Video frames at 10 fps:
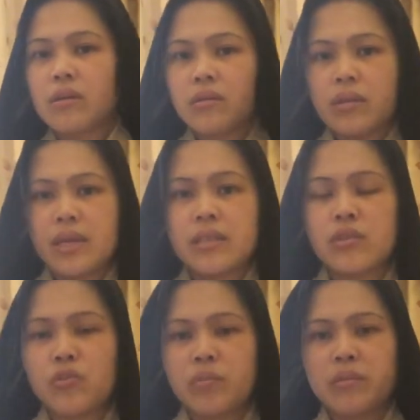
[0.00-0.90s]
nasa
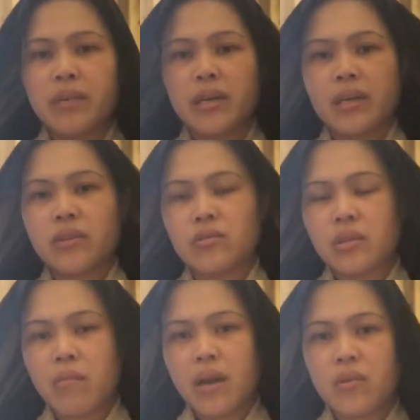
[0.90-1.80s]
supermarket o
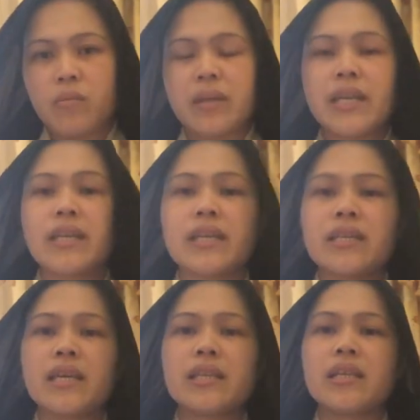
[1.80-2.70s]
sa bangko, pag narinig
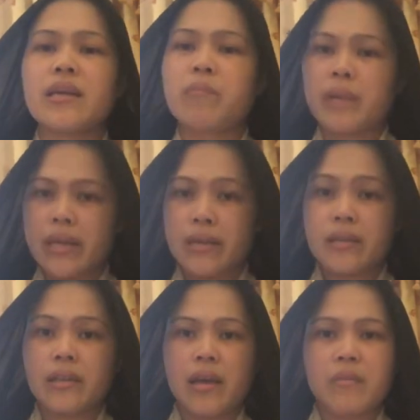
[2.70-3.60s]
natin na prayer
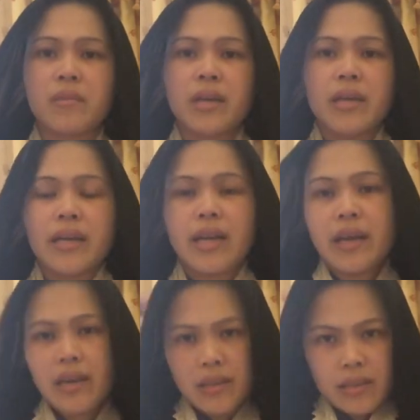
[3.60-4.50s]
time,
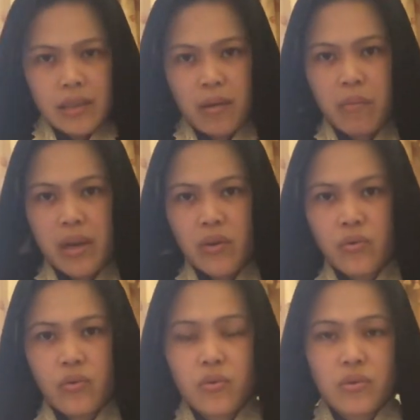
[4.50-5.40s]
kailangan natin takpan
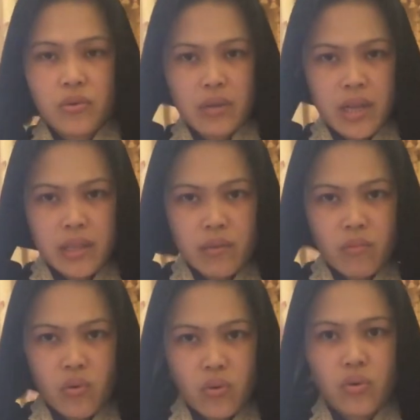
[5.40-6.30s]
yung ating
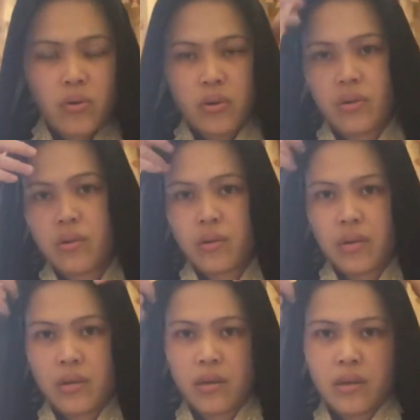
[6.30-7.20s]
buhok.
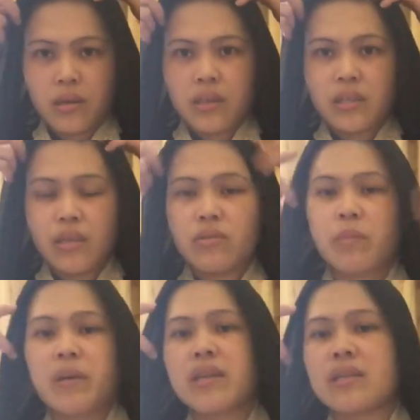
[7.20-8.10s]
Isa yun sa
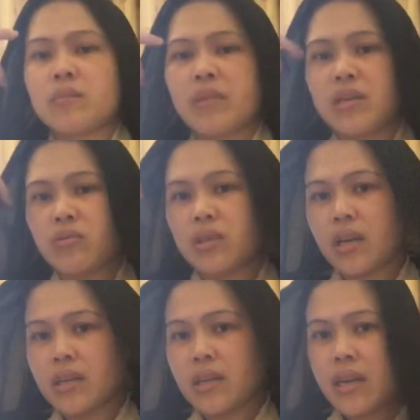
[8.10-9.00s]
pagrespeto sa
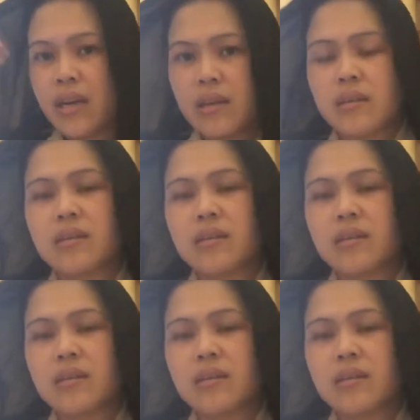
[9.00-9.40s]
kanilang